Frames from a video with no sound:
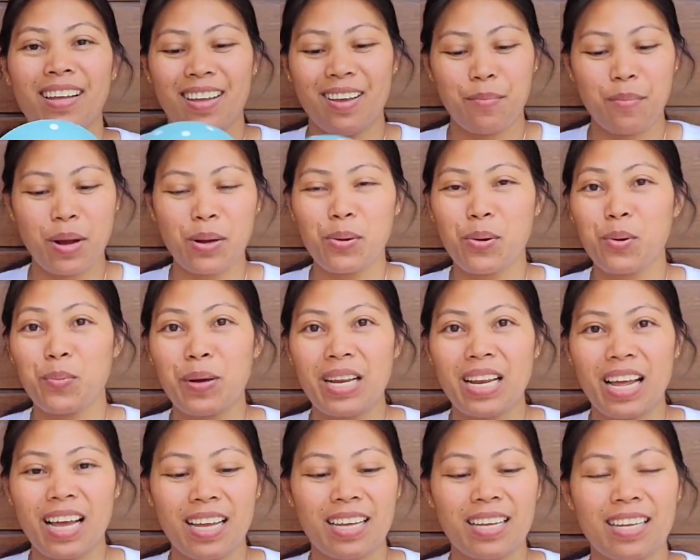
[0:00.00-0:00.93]
Mangkok
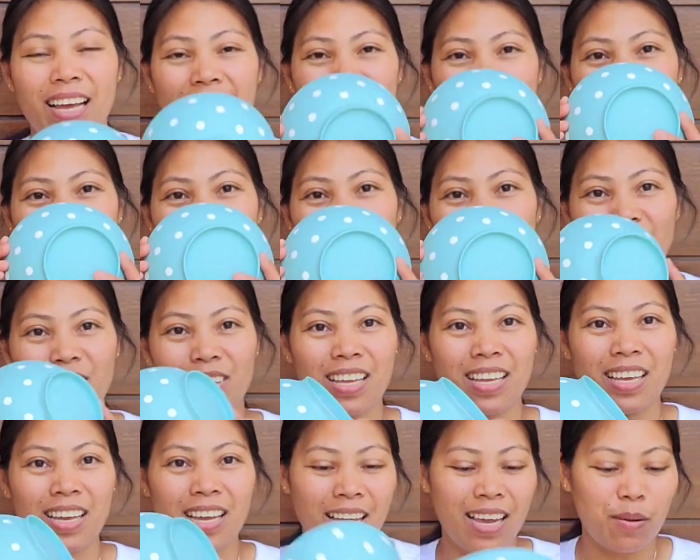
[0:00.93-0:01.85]
pala. Ayan,
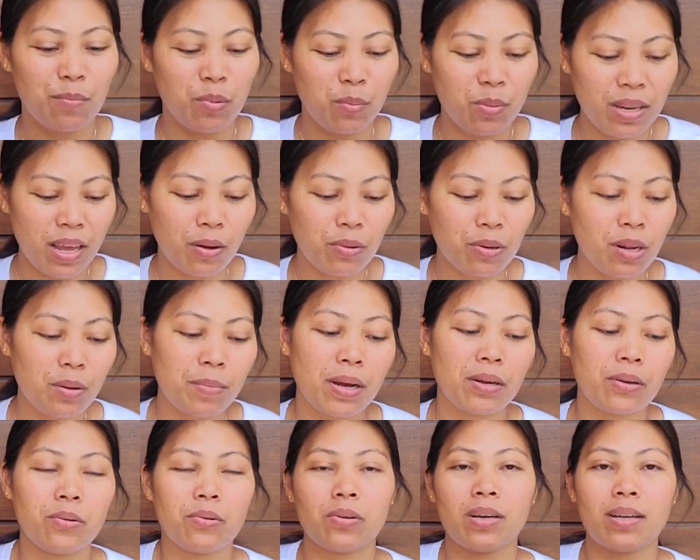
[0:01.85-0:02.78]
sorry. Bumili ako ng
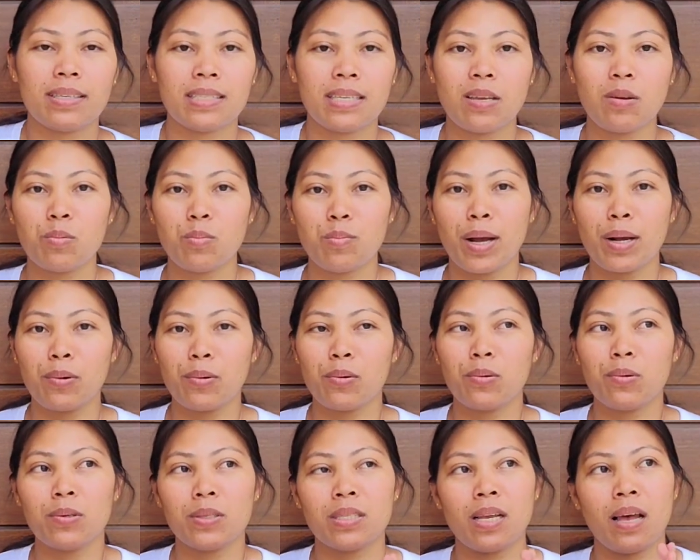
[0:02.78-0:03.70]
mangkok kasi yung
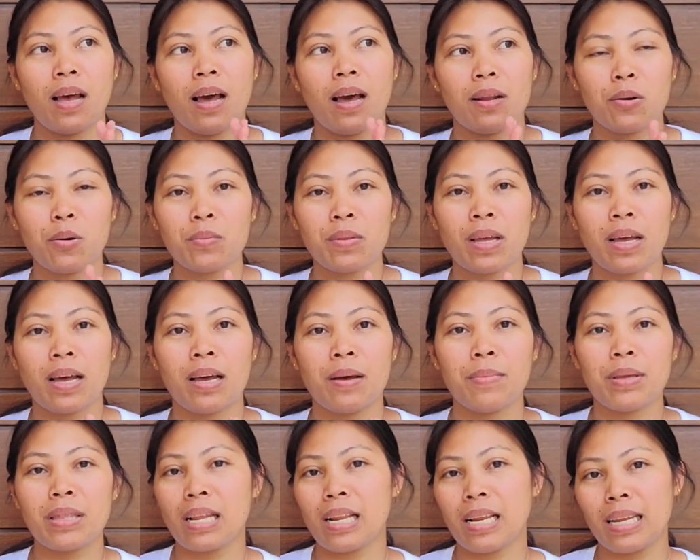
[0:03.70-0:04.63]
mangkok ko sa room na
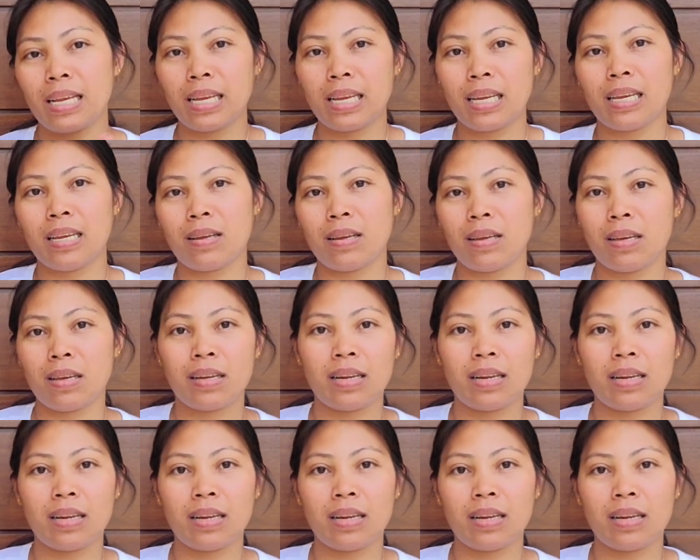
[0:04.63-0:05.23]
binili